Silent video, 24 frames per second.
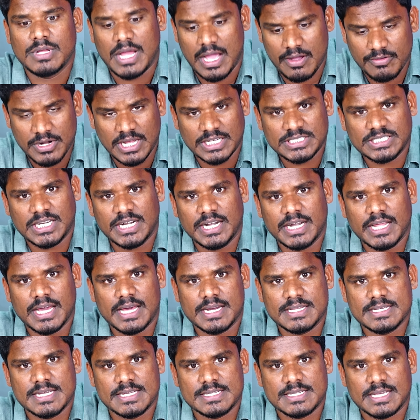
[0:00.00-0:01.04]
అవినాష్ రెడ్డి
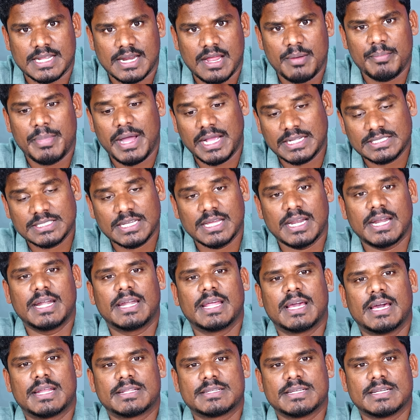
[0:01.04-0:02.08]
గారు చేశారా భాస్కర్
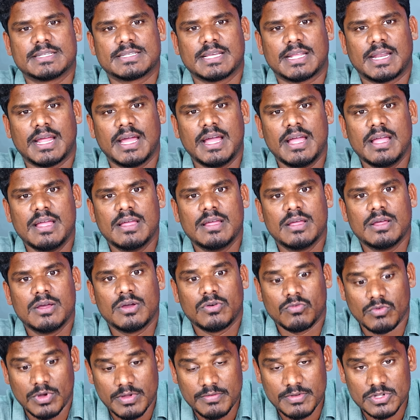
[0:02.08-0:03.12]
రెడ్డి గారు చేశారా
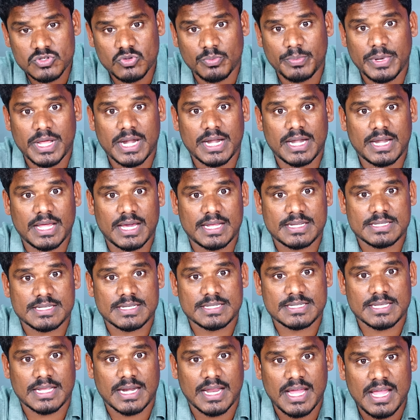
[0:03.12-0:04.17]
వైవి సుబ్బారెడ్డి గారు
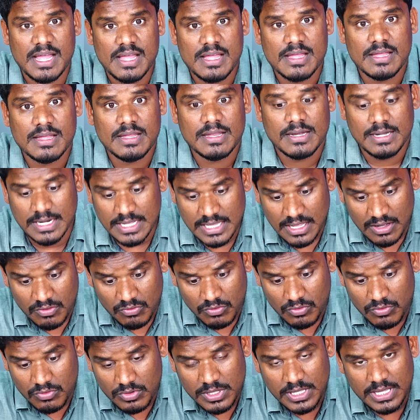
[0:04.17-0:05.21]
చేశారా లేదా
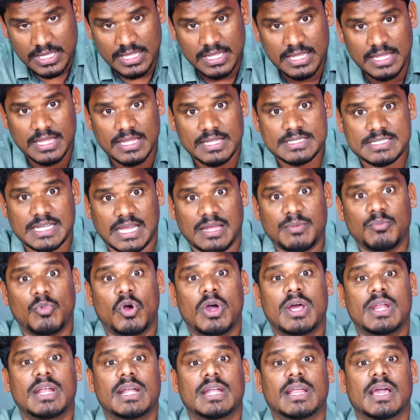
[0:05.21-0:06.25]
ఈ
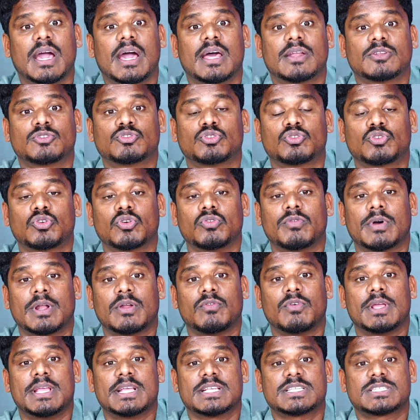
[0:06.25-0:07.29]
జగన్మోహన్ రెడ్డి గారు చుట్టూ ఉన్న
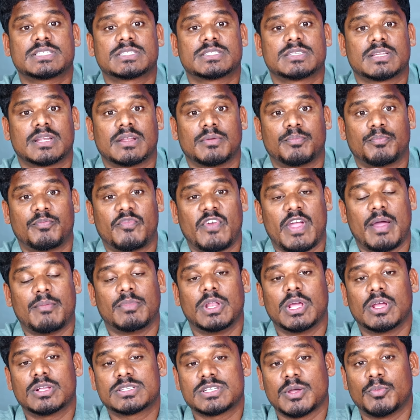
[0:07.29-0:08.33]
వైఎస్
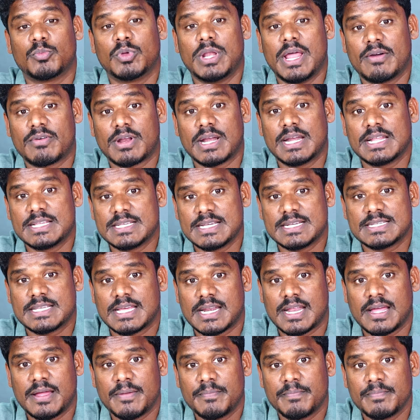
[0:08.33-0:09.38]
ఫ్యామిలీకి సభ్యులు ఎవరైనా
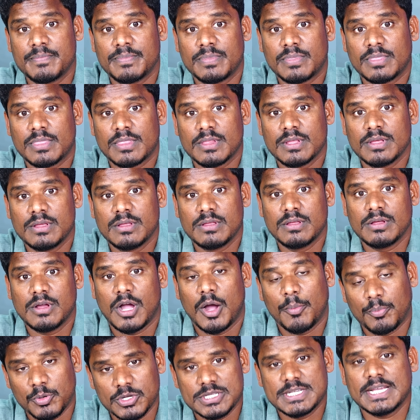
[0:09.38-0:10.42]
చేశారా
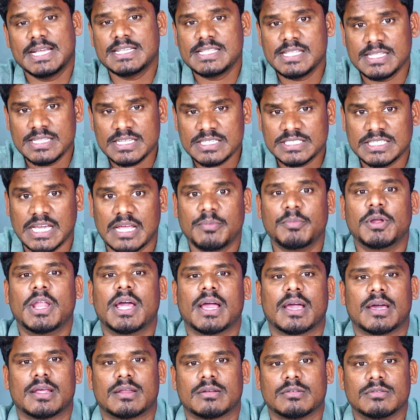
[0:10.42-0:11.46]
అప్పుడు చేసింది షర్మిల
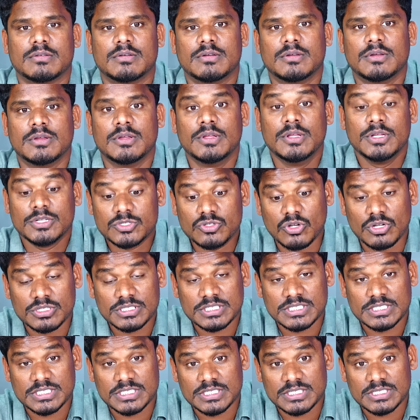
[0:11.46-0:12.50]
గారు సో
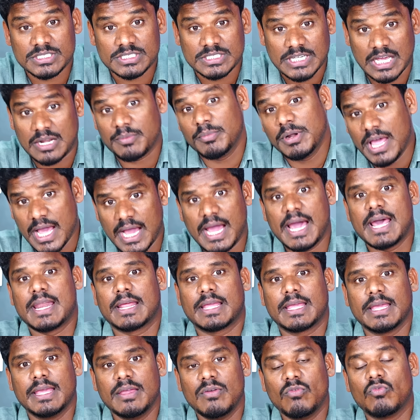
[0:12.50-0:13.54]
షర్మిల
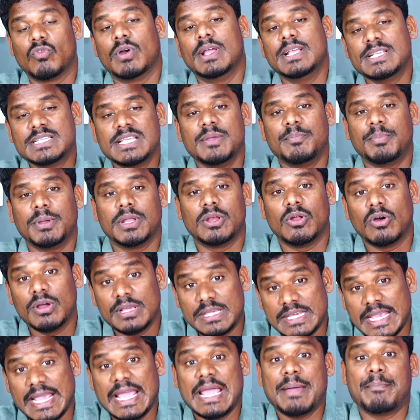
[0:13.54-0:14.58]
గారికి వైసీపీలో
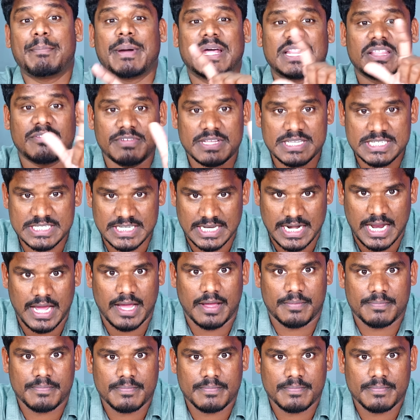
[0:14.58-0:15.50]
ఏ పదవి ఇచ్చినా